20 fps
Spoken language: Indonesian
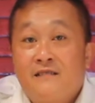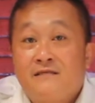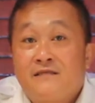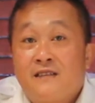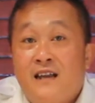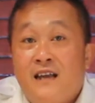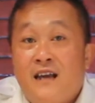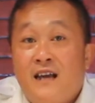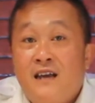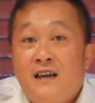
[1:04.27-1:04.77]
yang
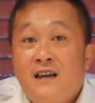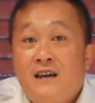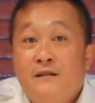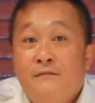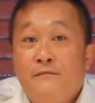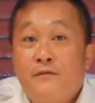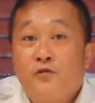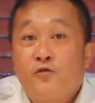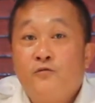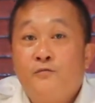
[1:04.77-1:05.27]
telah
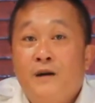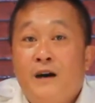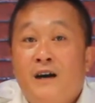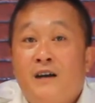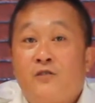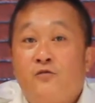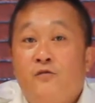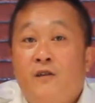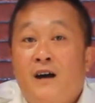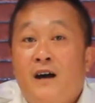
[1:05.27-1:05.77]

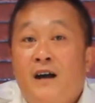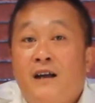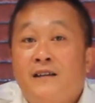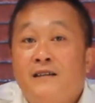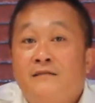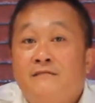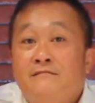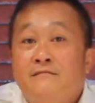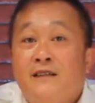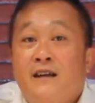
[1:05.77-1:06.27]
merubah
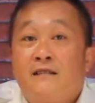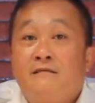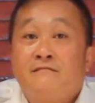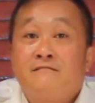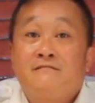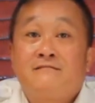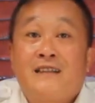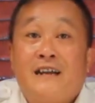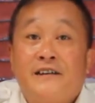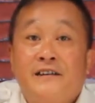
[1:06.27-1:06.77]
ruangan yang
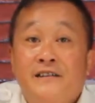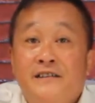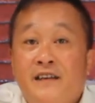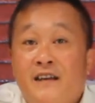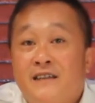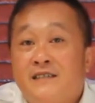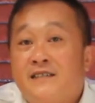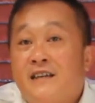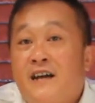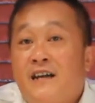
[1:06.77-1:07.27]

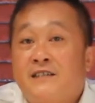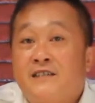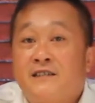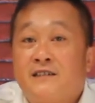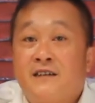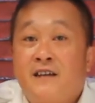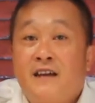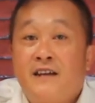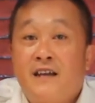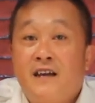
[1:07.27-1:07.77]
tadinya sangat
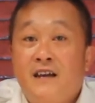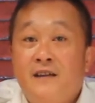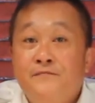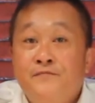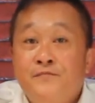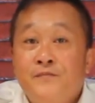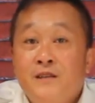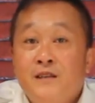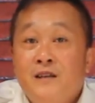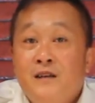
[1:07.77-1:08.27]

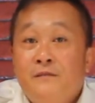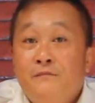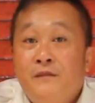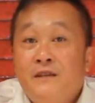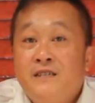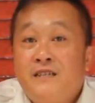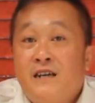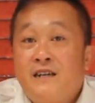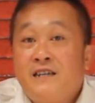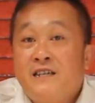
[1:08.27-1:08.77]
sederhana
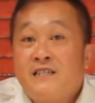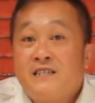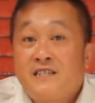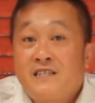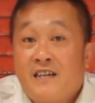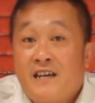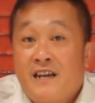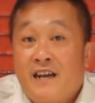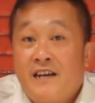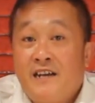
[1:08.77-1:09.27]
menjadi
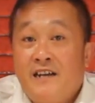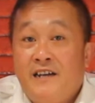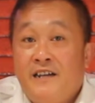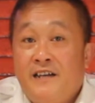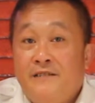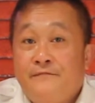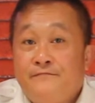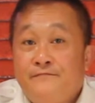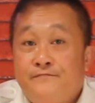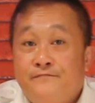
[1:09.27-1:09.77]
sekeren
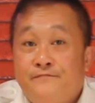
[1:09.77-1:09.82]
ini.